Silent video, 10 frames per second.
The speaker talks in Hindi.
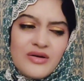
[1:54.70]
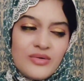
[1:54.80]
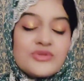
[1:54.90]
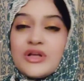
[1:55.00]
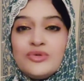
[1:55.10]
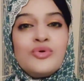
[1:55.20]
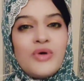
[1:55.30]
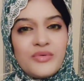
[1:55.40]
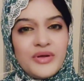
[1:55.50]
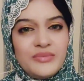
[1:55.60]
उसका दुख
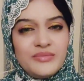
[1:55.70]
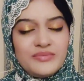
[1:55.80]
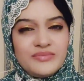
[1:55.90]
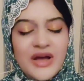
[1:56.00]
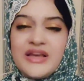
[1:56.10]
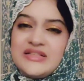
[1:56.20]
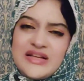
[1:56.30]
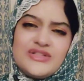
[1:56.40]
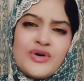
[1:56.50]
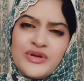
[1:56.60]
हुआ उन्हें एंड ही
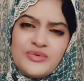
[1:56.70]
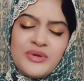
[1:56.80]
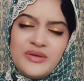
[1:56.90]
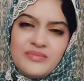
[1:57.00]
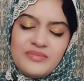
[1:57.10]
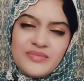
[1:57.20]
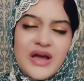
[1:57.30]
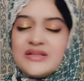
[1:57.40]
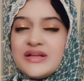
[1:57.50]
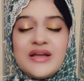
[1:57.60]
सेड सॉरी टू मी
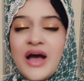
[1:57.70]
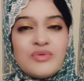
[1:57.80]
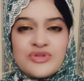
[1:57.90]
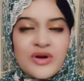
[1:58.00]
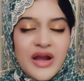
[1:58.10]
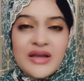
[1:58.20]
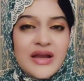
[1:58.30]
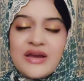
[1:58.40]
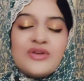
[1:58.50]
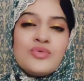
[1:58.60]
आई सेड आई वॉज नॉट
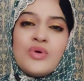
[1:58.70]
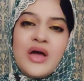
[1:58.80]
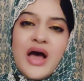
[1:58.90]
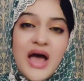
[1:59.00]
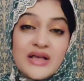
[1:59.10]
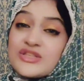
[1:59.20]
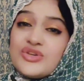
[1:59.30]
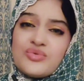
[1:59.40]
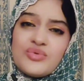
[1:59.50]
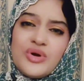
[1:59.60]
इंटेंडेड टू एस्क
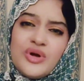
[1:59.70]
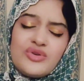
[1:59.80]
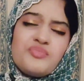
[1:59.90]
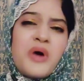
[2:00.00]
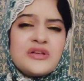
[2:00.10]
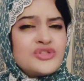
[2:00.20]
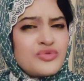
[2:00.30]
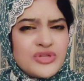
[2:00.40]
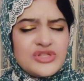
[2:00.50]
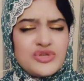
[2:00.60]
यू टू पास
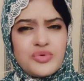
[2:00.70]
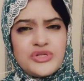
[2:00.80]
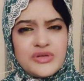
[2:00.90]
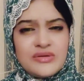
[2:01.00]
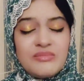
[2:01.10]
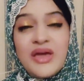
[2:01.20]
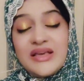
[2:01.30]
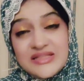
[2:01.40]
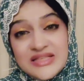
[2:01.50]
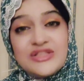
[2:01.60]
थ्रू दिस सिचुएशन मैं
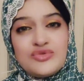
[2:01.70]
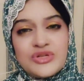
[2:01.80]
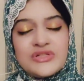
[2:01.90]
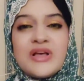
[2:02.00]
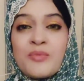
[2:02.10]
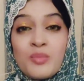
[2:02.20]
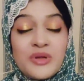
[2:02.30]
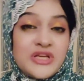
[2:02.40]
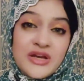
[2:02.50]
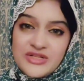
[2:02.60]
इसी सिचुएशन से आपको बचाना